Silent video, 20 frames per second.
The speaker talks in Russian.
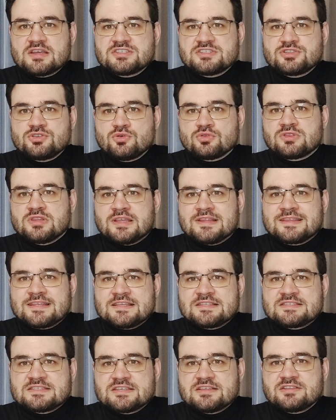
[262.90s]
растет на
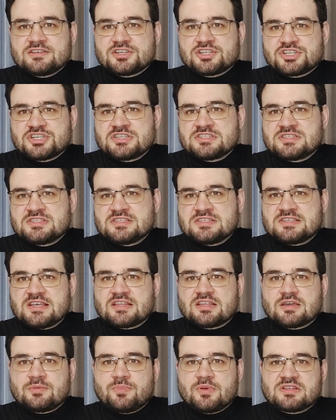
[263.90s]

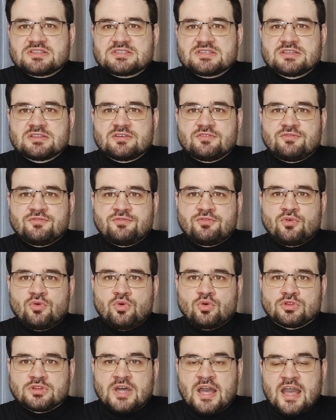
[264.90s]
3,6% в
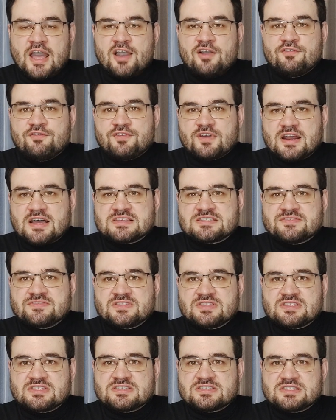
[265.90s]
год, в
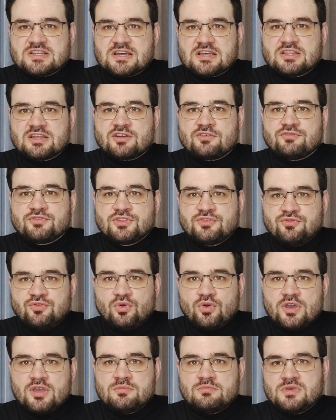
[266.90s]
развитых странах
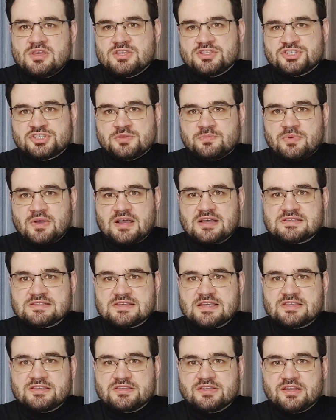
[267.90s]
вдвое меньше
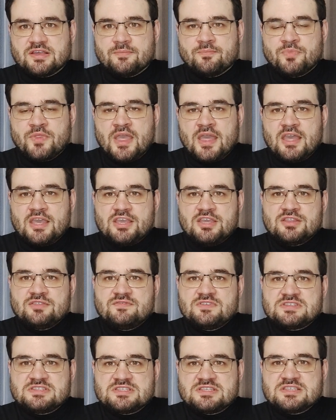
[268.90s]
показатели.
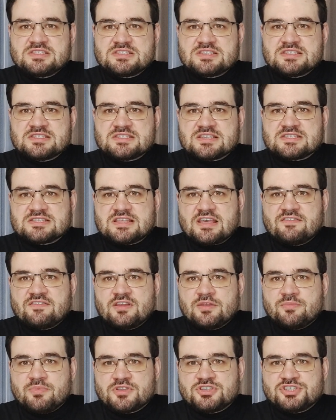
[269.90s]
Инвестиции
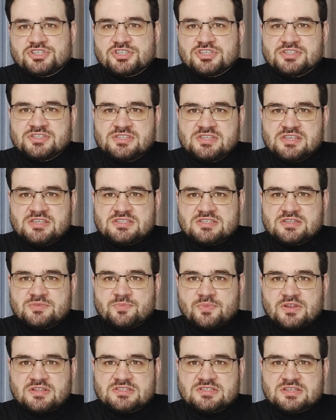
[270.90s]
составили почти
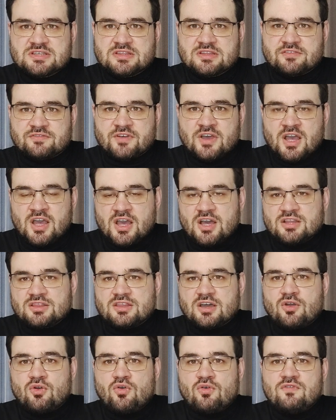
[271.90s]
10%,
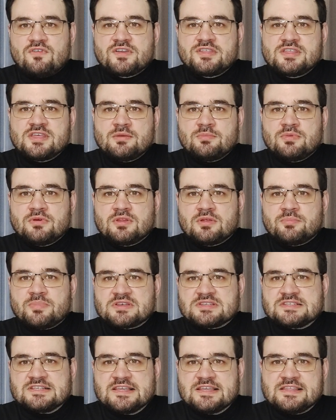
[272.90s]
такого не было
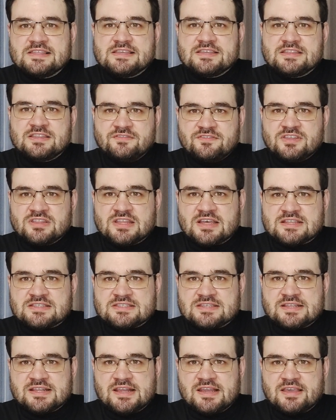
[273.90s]
последние
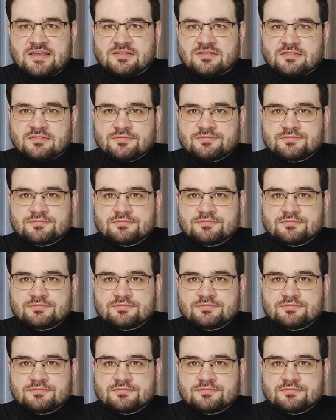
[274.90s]
12 лет.